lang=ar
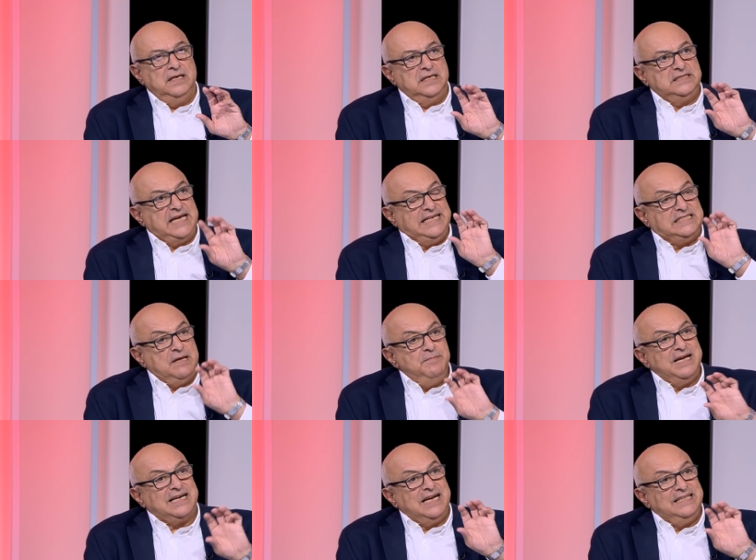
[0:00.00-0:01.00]

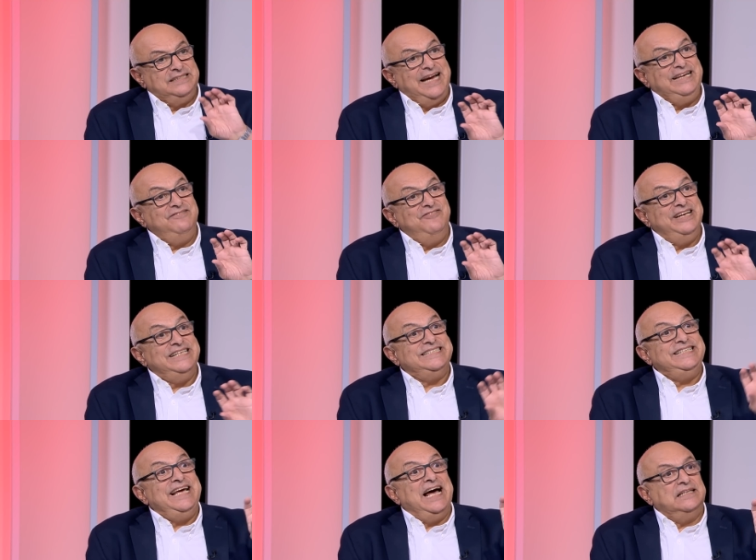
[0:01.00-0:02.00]
سيستمر الدين في
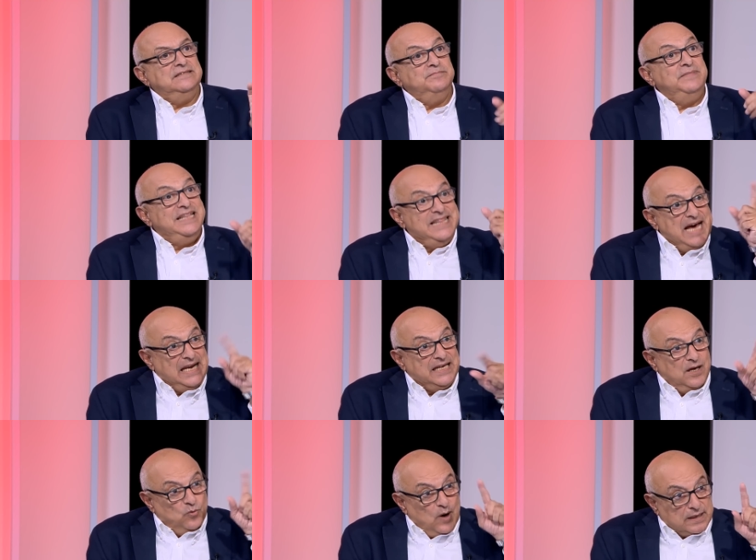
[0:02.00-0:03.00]
الازدياد من ذلك
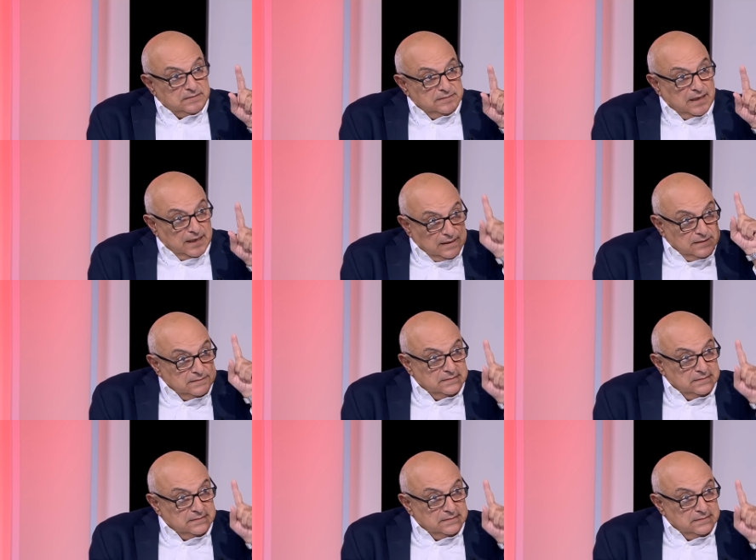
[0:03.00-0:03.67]
الوقت ها؟